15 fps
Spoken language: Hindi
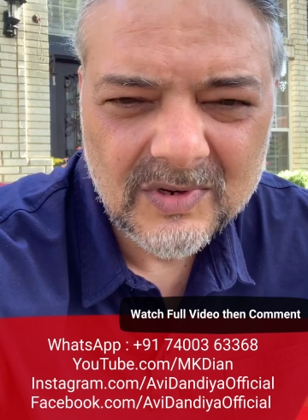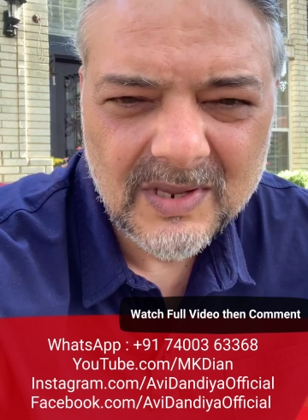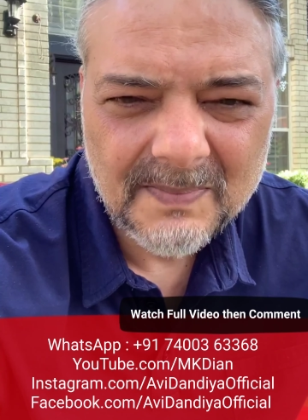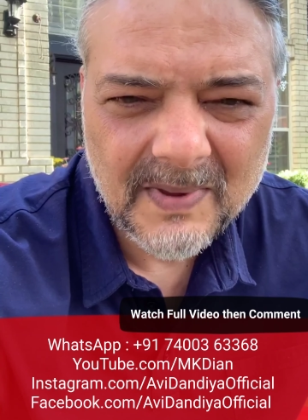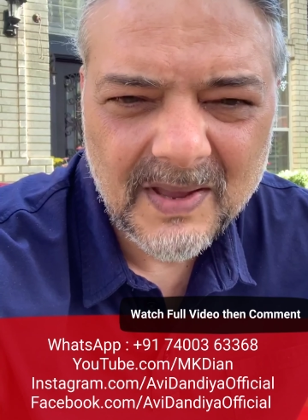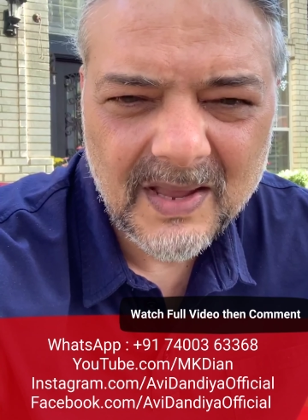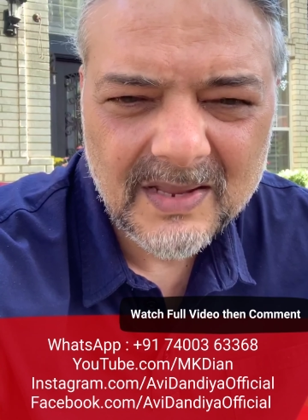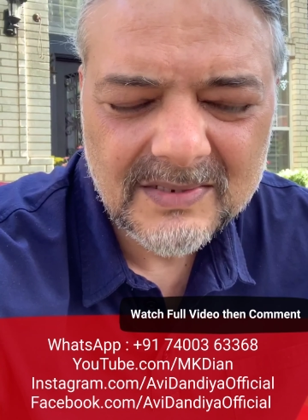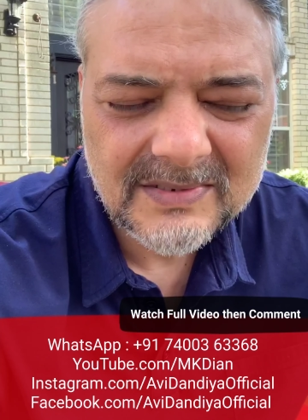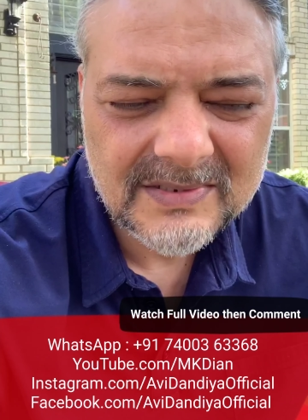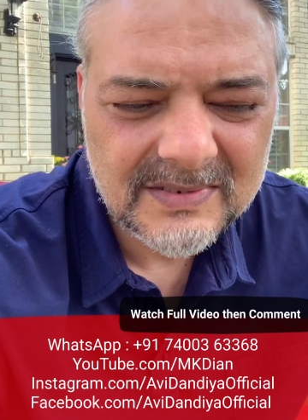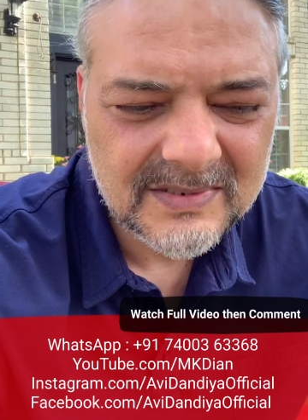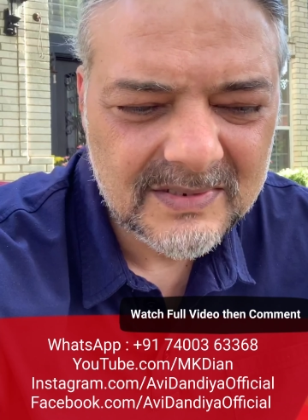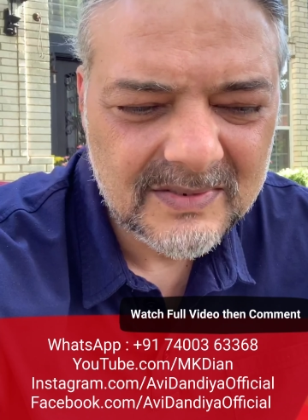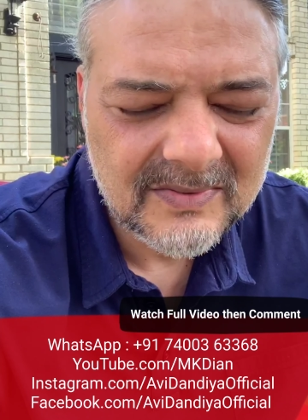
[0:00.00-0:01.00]
उनके
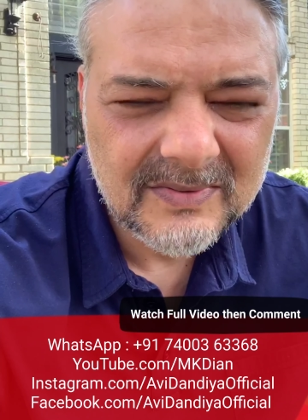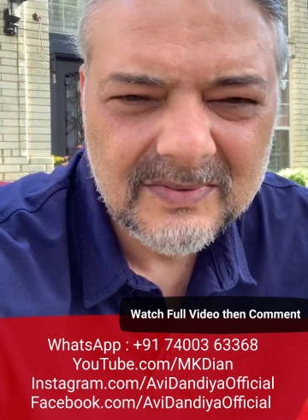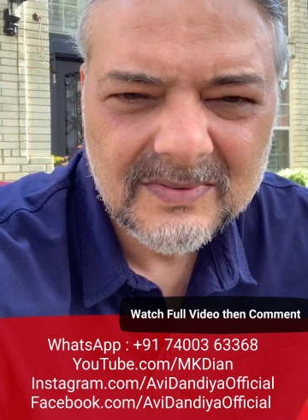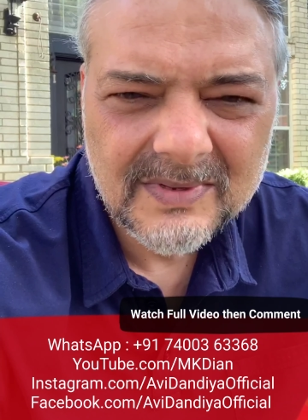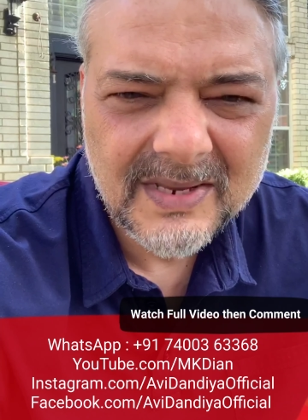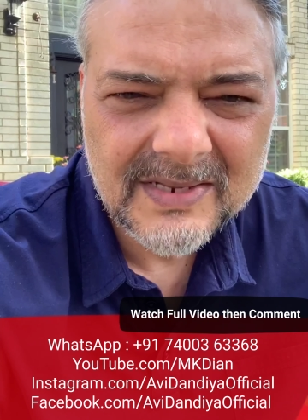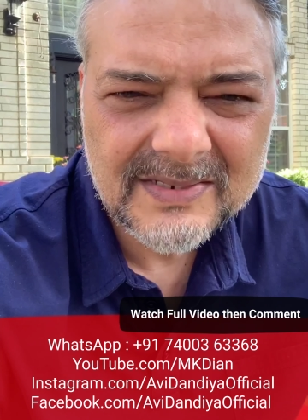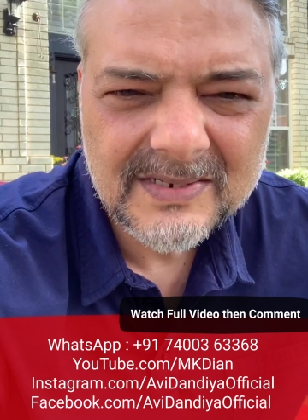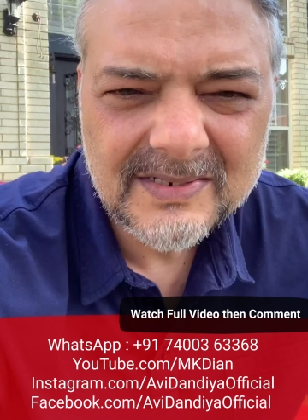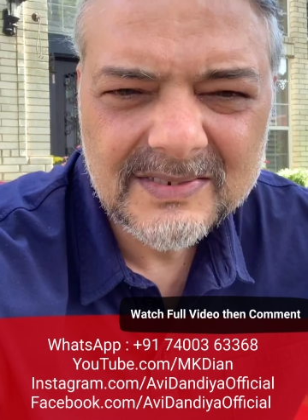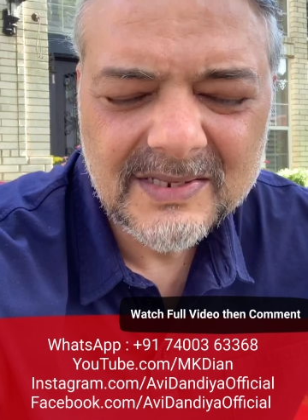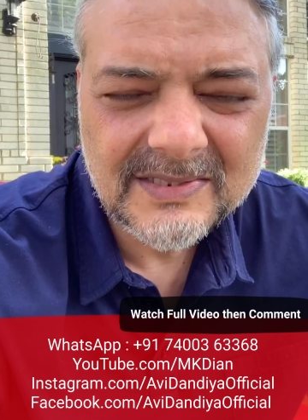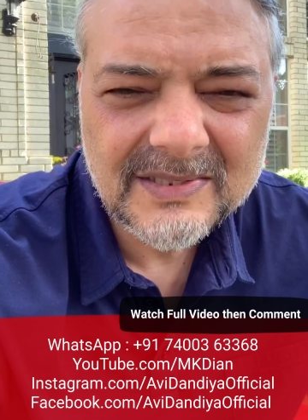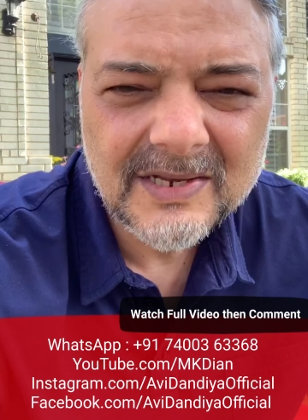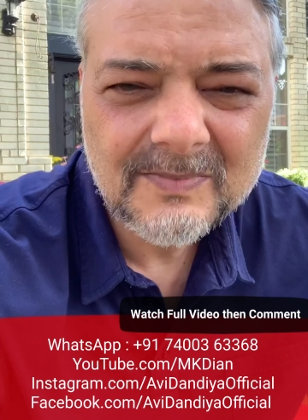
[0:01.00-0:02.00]
पास एक तरह से
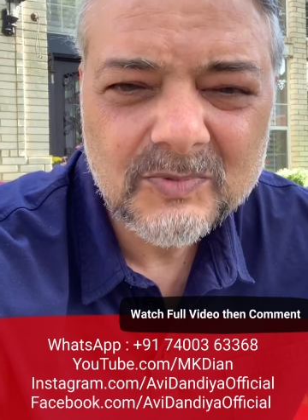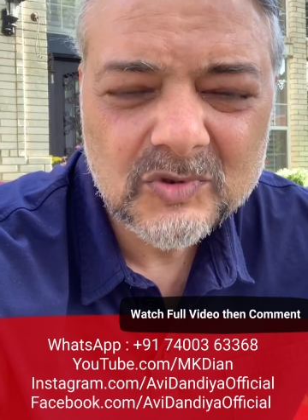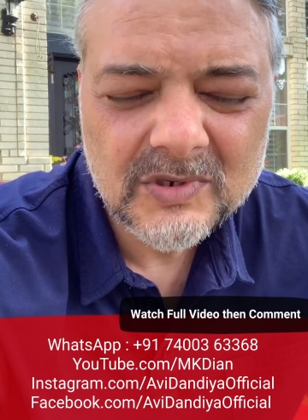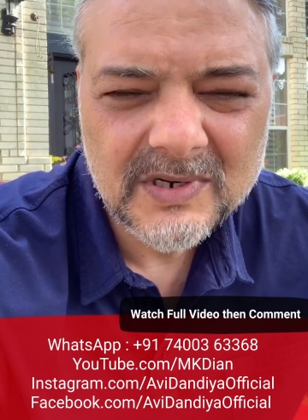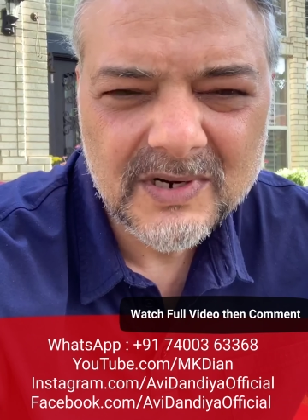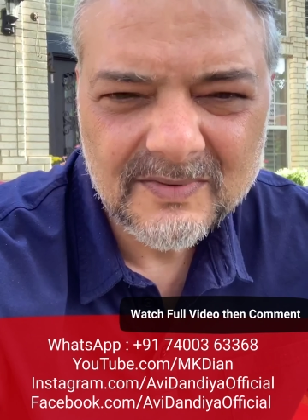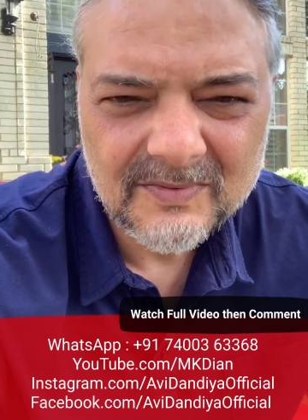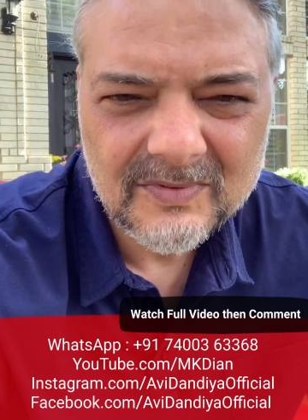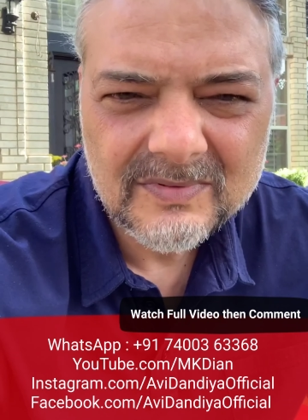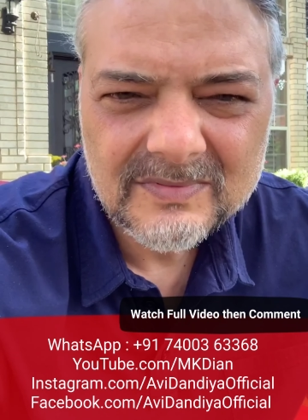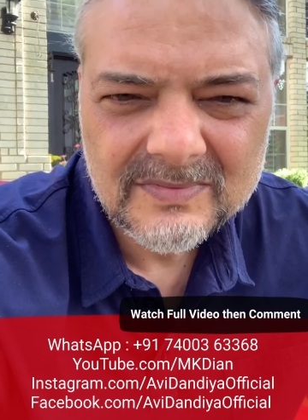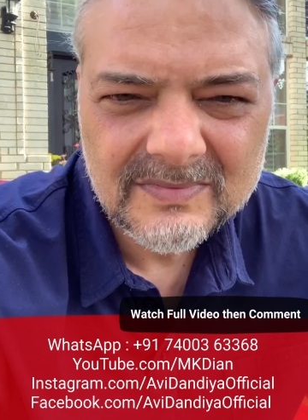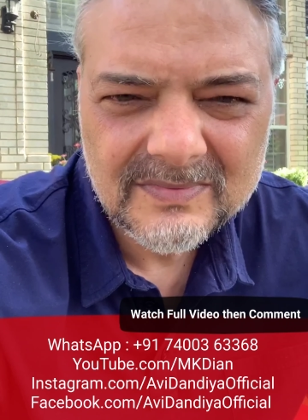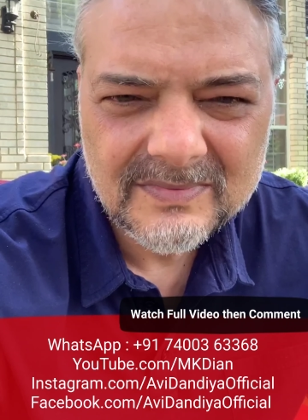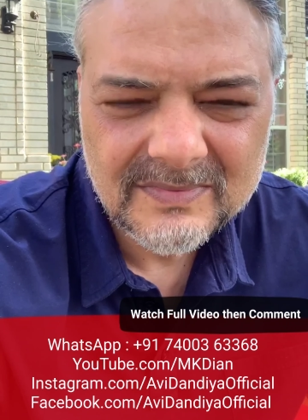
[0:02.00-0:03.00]
दत्तक पुत्र हैं
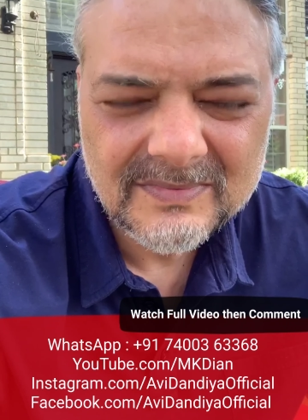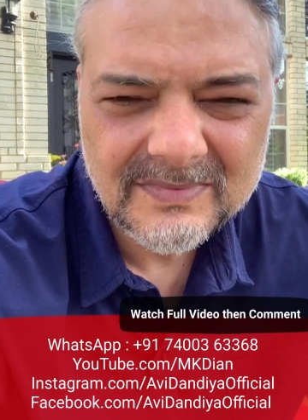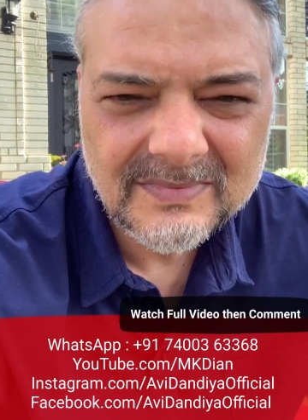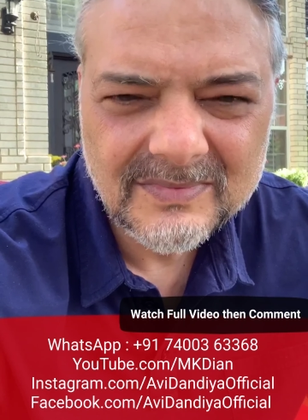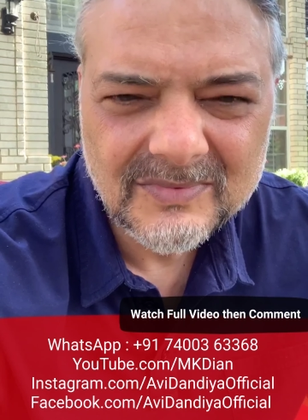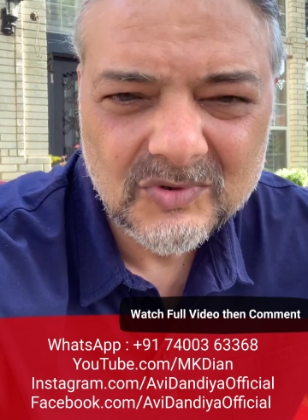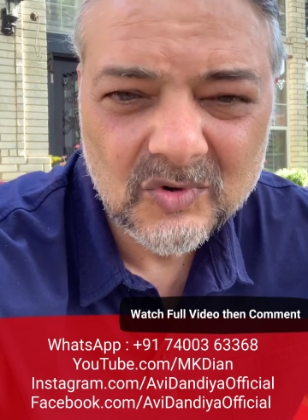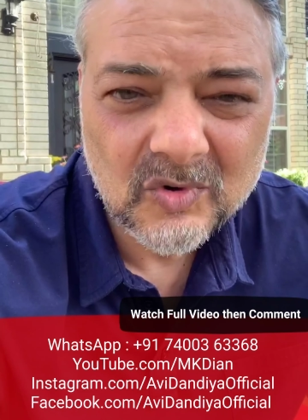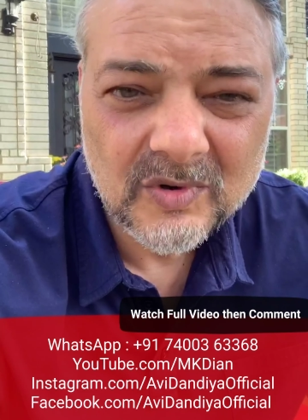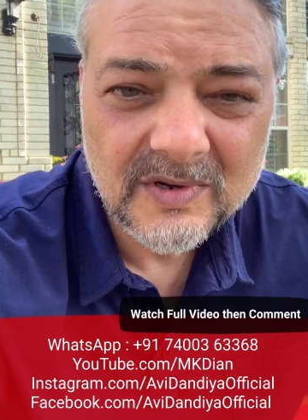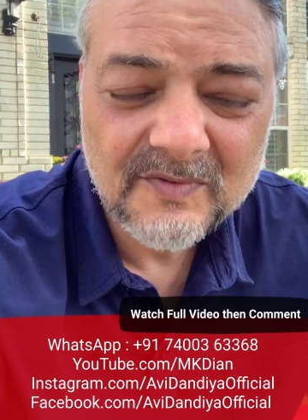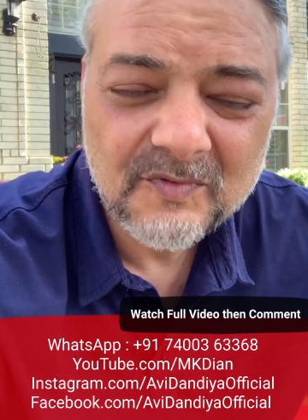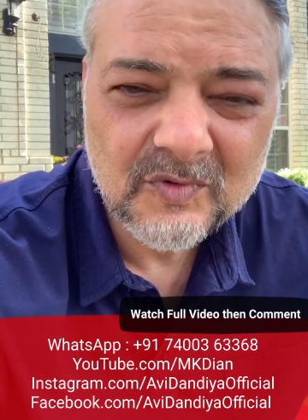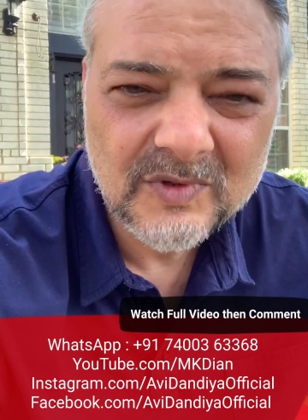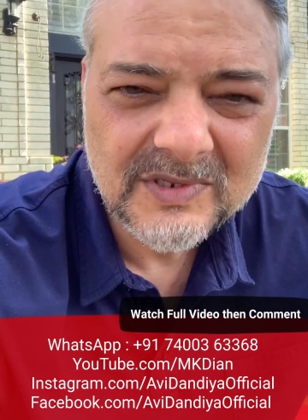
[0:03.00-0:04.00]
वो जो
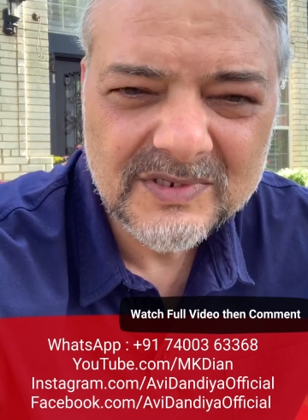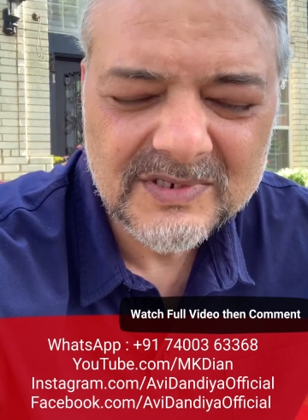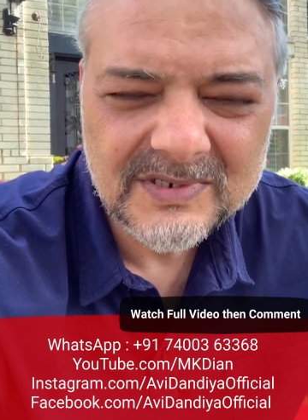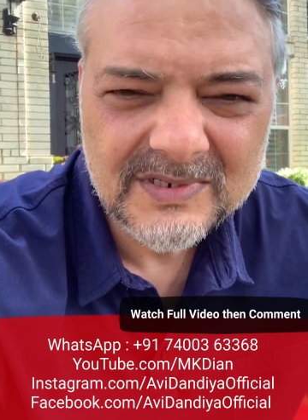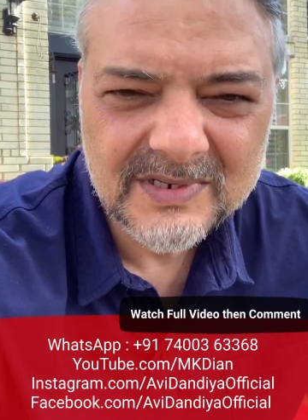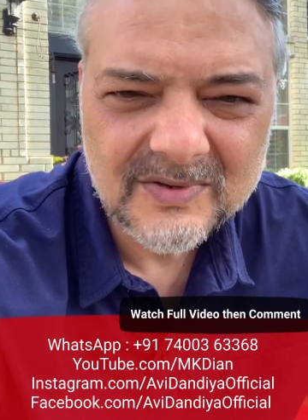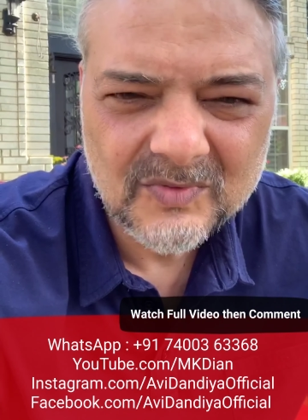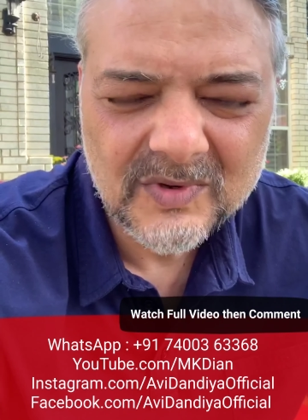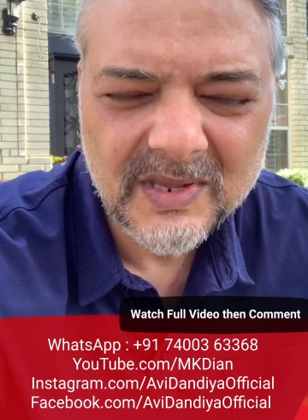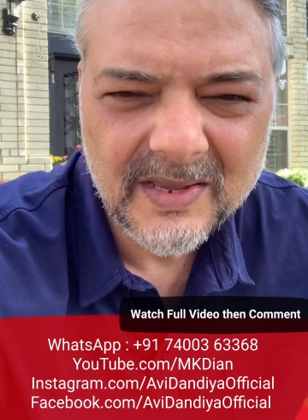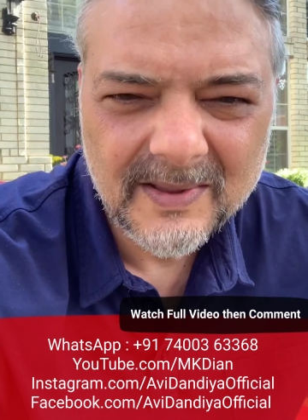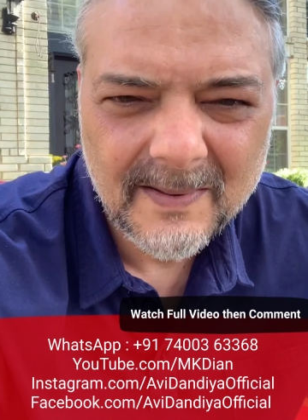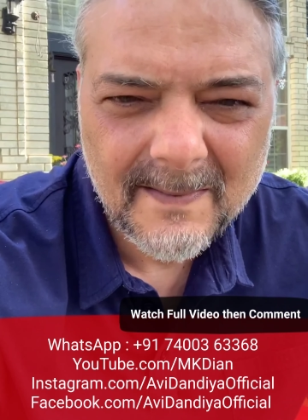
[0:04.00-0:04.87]
लोग इन्फ्लुएंसर्स हैं उनके